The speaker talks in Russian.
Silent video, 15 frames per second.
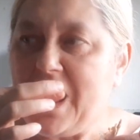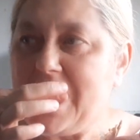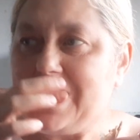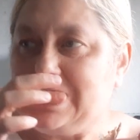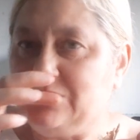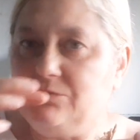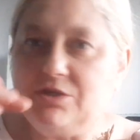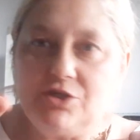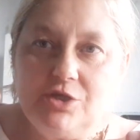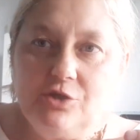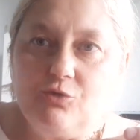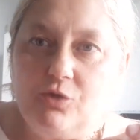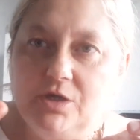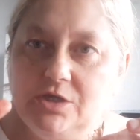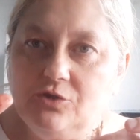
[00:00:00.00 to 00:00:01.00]
Думаешь, и
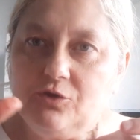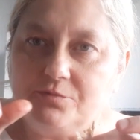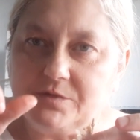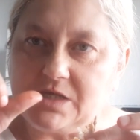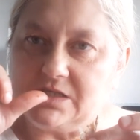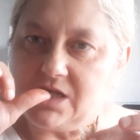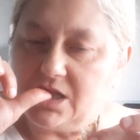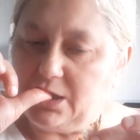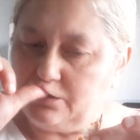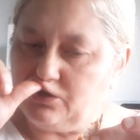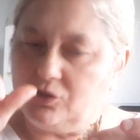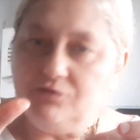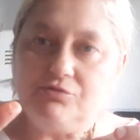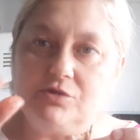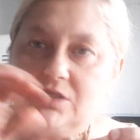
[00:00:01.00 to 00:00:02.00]
то, и то сказал, и
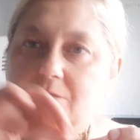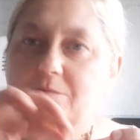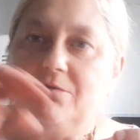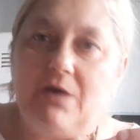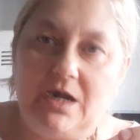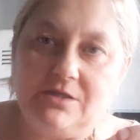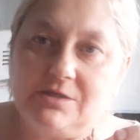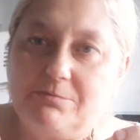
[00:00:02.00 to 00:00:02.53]
то, и все забывается.